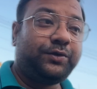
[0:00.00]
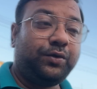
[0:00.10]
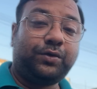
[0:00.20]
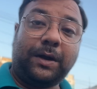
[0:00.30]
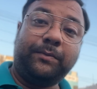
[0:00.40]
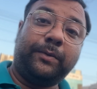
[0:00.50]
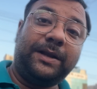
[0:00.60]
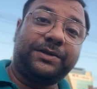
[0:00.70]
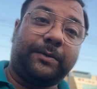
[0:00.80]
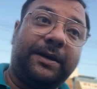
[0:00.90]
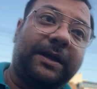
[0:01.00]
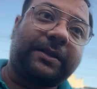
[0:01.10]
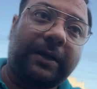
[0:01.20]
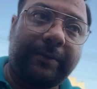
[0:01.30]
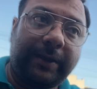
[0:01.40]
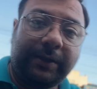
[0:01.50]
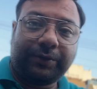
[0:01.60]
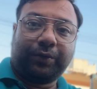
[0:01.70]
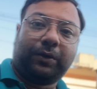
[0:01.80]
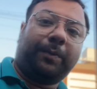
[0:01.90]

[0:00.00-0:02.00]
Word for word: জুতো আর মোবাইল জমা রাখতে হবে জুতো